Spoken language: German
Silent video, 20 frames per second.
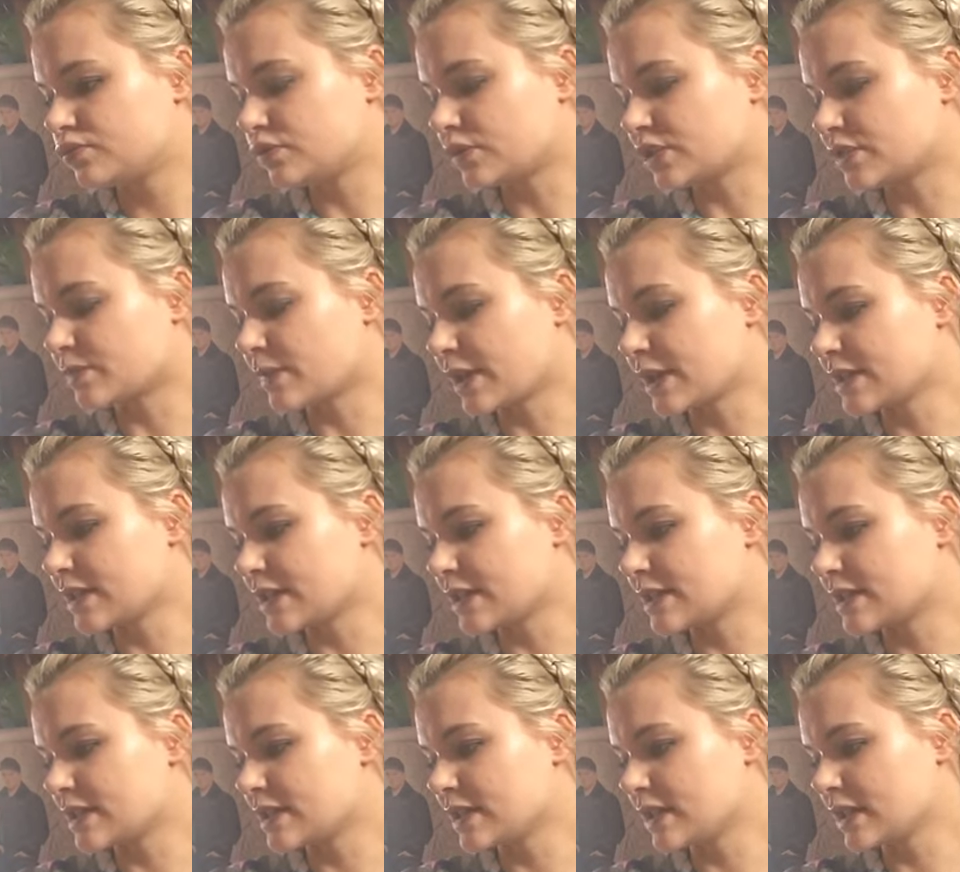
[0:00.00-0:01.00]
Was mache ich
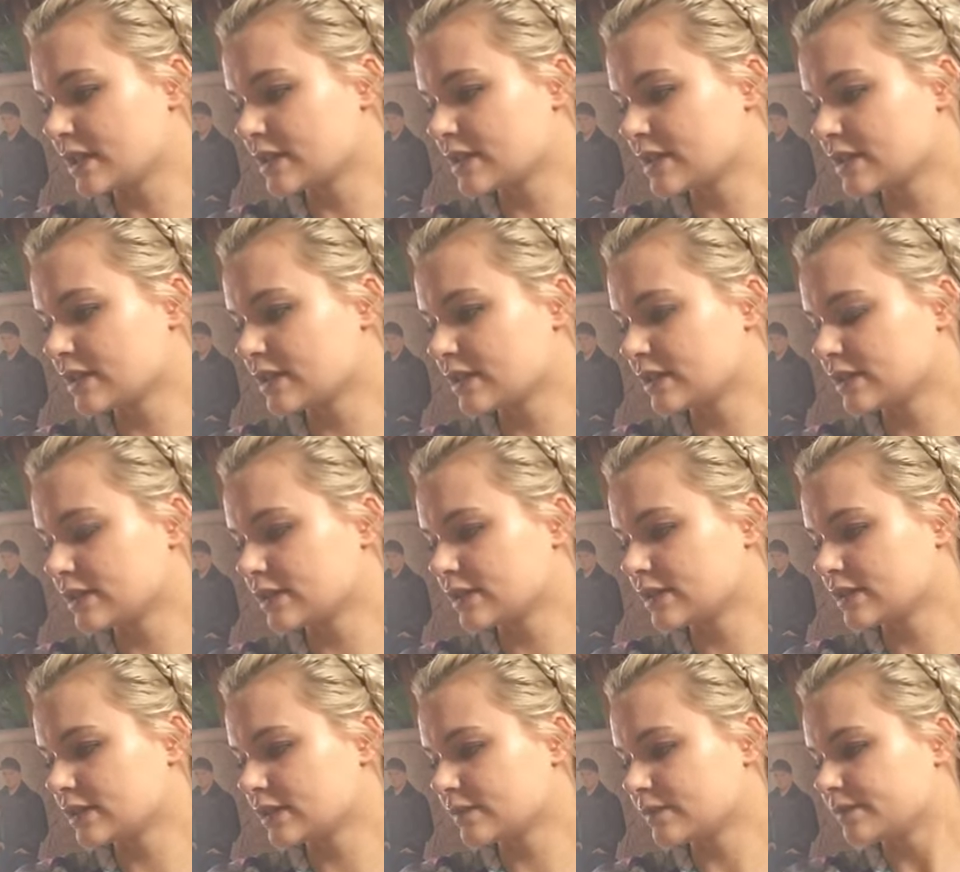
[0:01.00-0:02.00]
als nächstes?
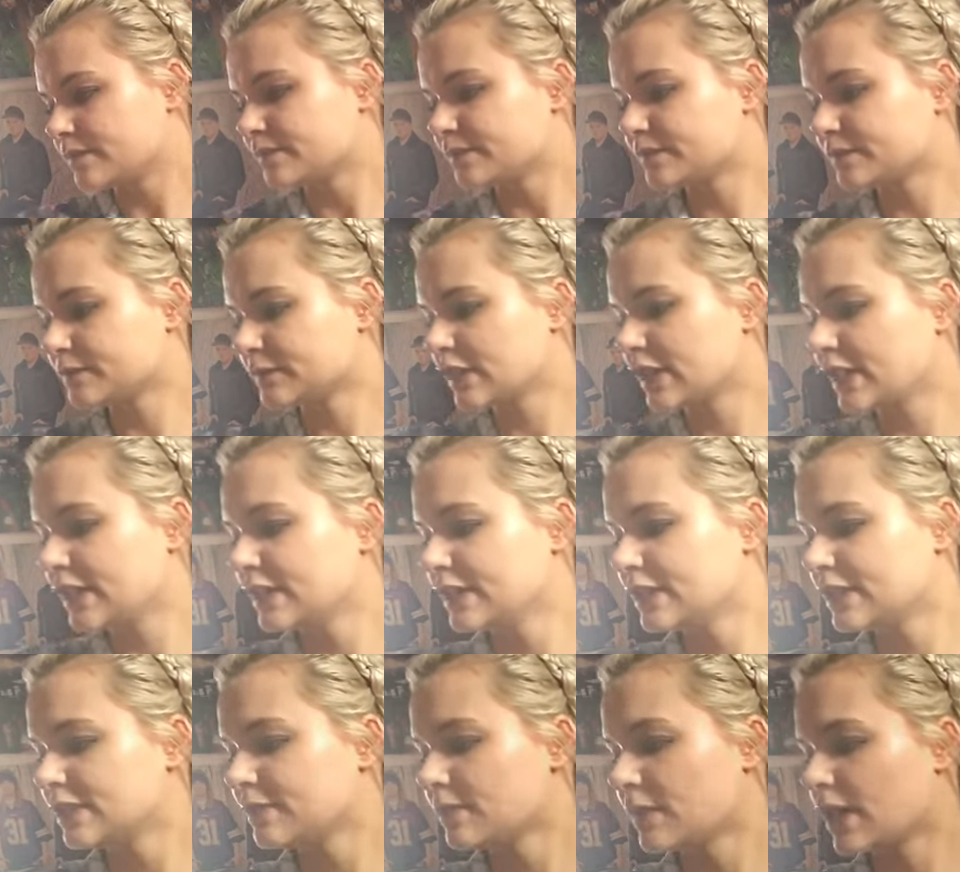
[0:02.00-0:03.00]

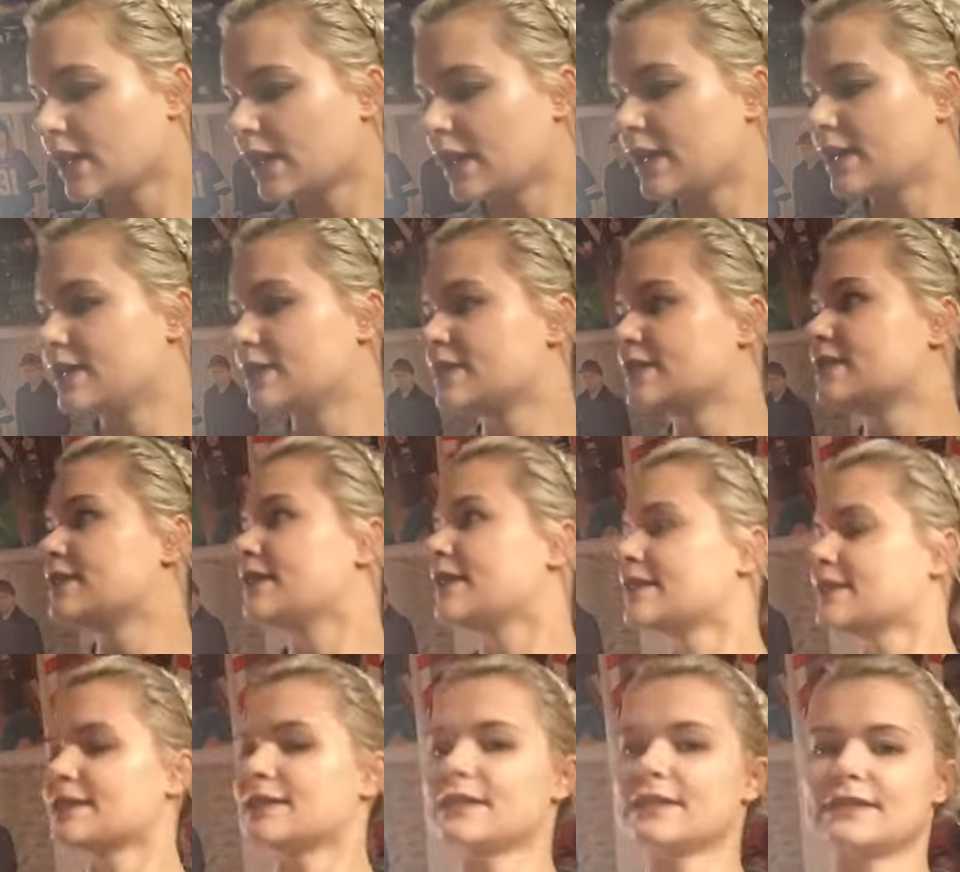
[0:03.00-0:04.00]
Ich mache als
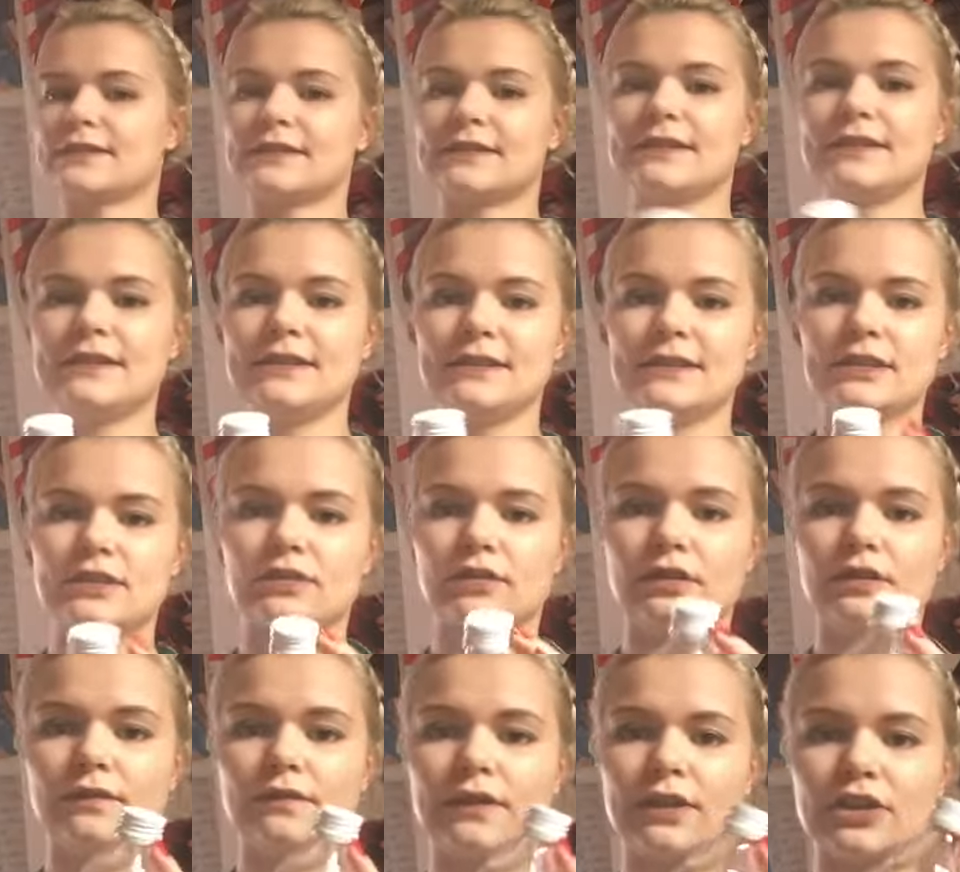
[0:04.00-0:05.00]
nächstes diese
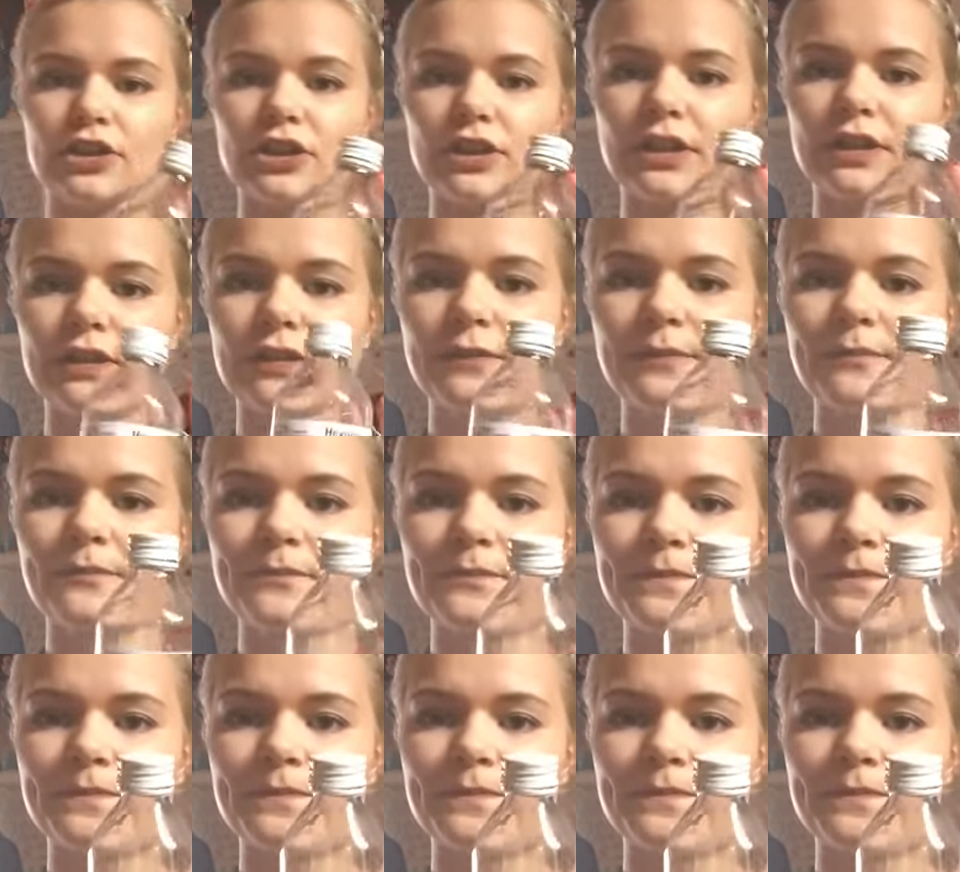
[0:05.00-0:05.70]
tolle Flasche hier.